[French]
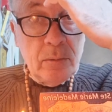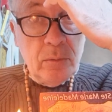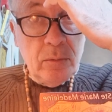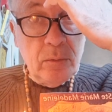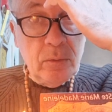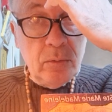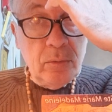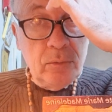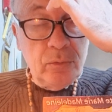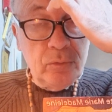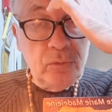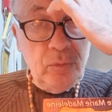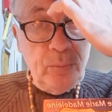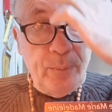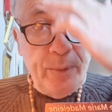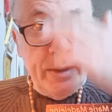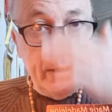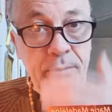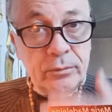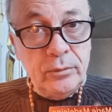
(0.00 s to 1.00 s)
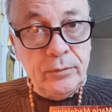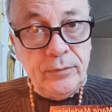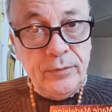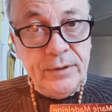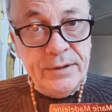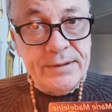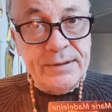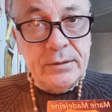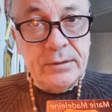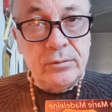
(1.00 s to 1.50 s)
Au nom du Père, du
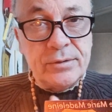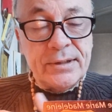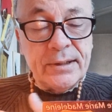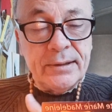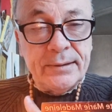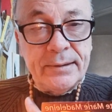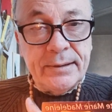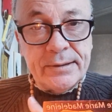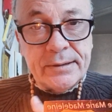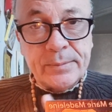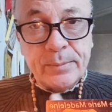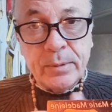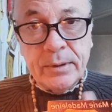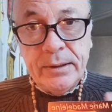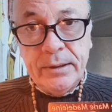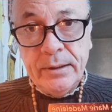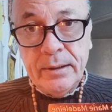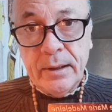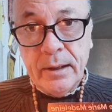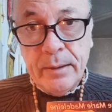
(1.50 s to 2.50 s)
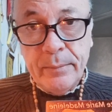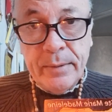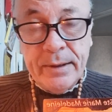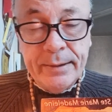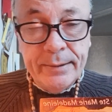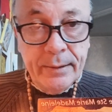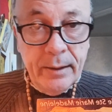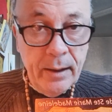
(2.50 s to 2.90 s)
Fils et du Saint-Esprit. Amen.